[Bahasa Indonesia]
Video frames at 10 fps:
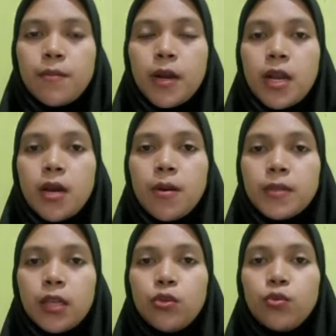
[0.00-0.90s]
Pada bab
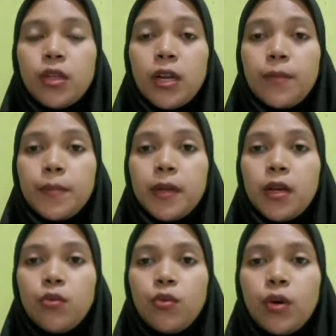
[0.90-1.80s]
1 terdapat
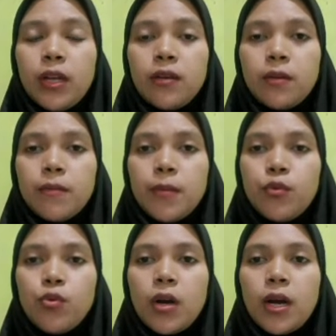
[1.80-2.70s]
pendahuluan, bab
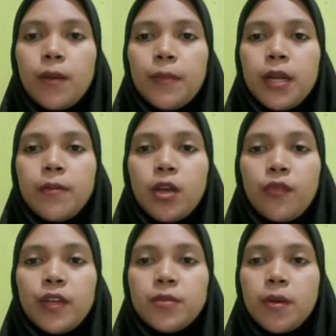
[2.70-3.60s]
2 pandemi
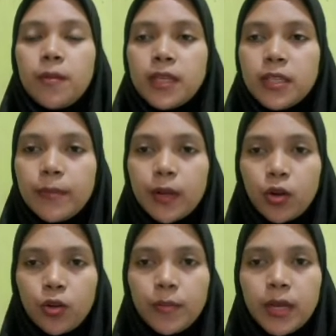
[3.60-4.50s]
COVID-19 dan
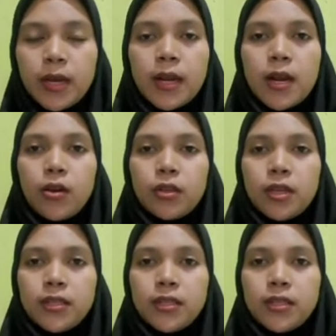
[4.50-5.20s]
perekonomian negara anggota